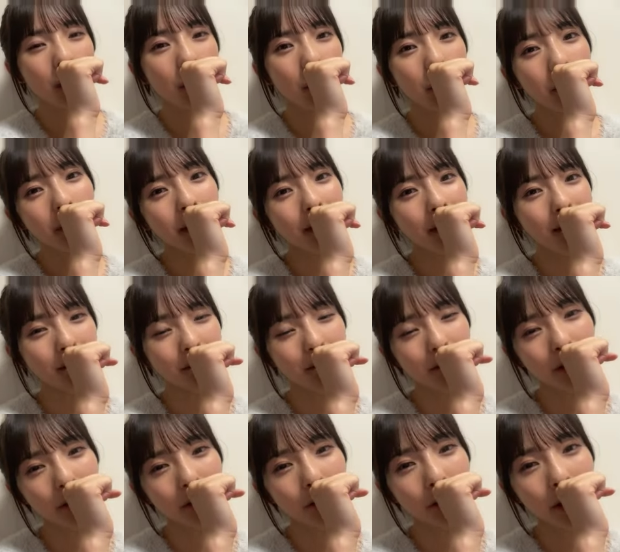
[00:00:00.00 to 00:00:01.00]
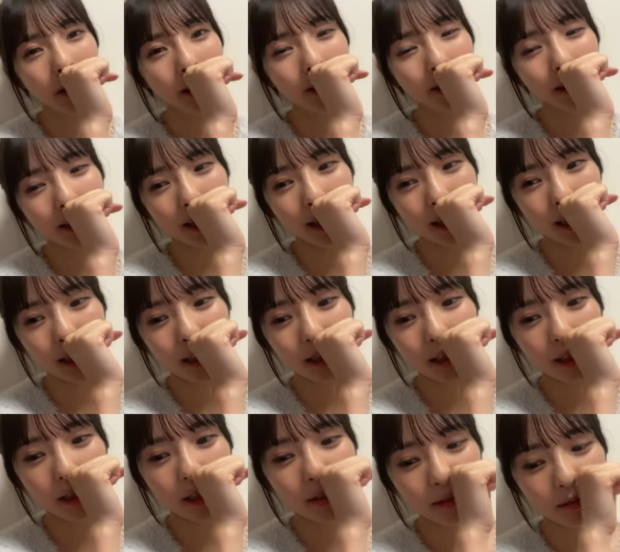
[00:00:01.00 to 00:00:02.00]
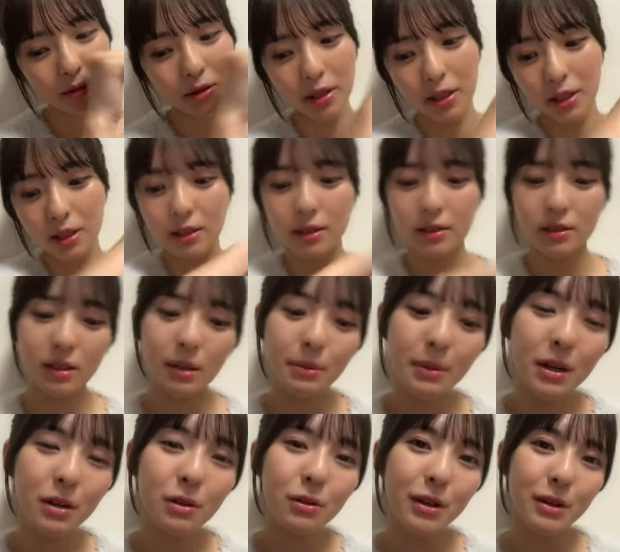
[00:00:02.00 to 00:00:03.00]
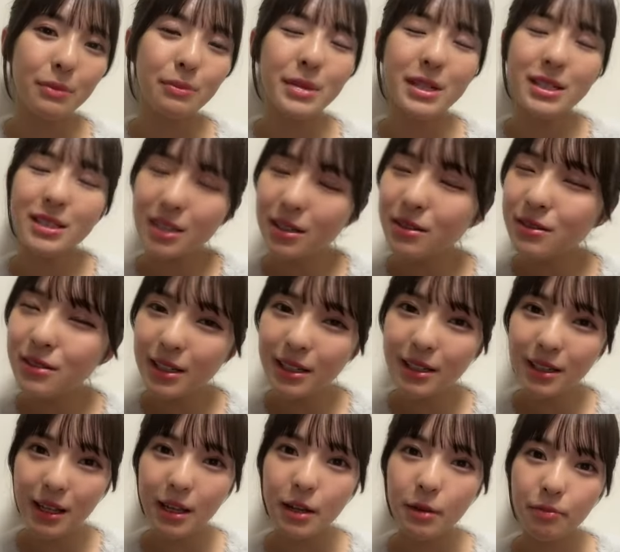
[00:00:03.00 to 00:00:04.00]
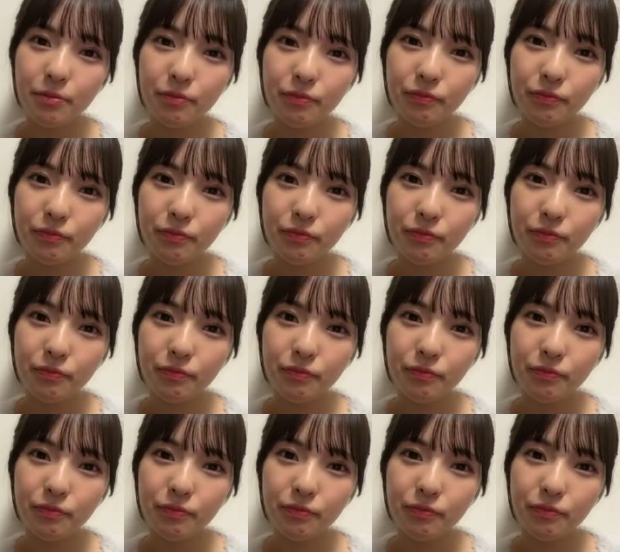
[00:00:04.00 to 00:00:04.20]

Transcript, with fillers: う思い出すのが怖いくらいあの時サマー公演めっちゃ不安で